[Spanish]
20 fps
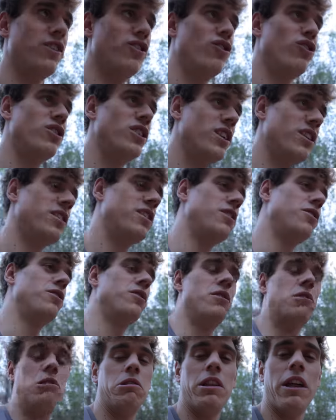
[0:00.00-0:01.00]
No sé
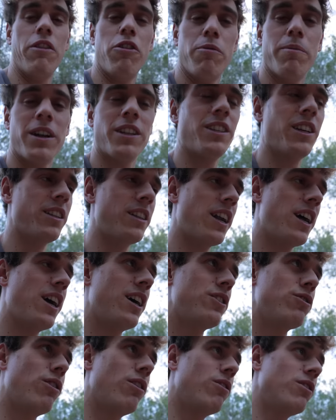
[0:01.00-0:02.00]
si dando marcha
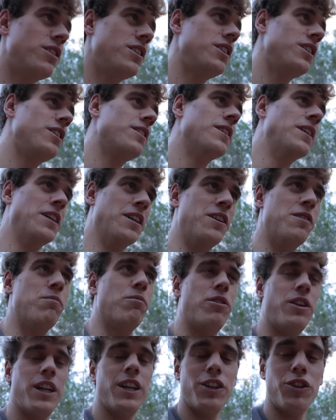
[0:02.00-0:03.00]
atrás o algo así
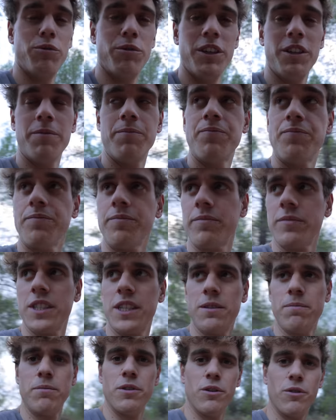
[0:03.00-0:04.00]
podrían subir,
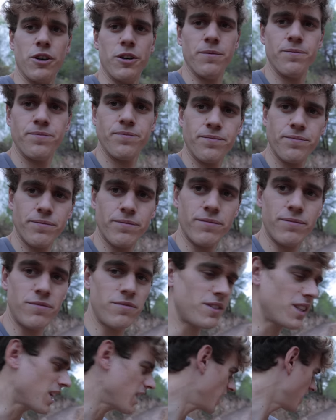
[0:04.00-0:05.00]
pero bueno,
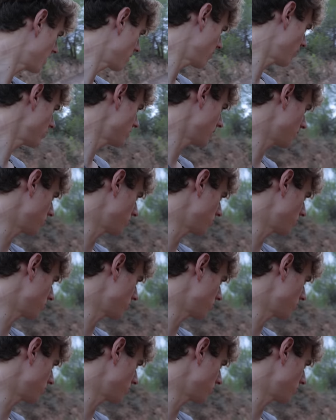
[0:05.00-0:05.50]
Ahora vamos